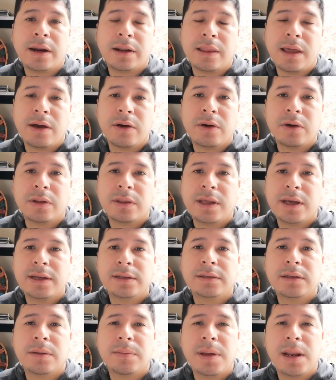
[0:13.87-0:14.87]
Hernán
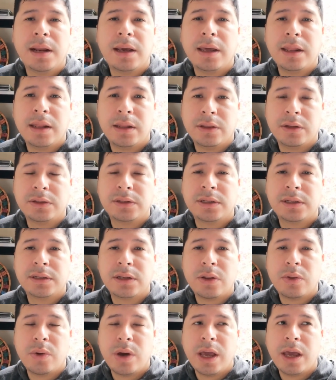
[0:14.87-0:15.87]
Cortés en
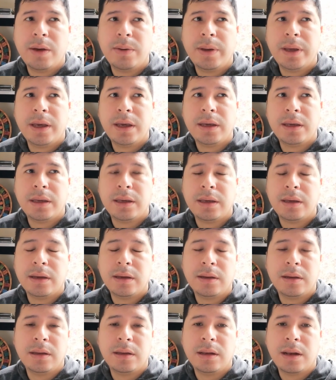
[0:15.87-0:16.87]
1519
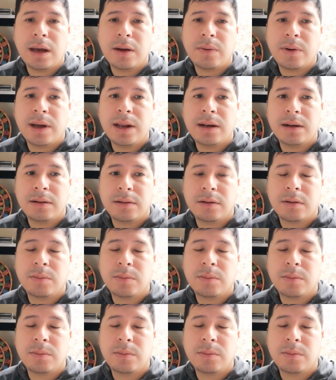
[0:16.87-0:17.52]
y la cual,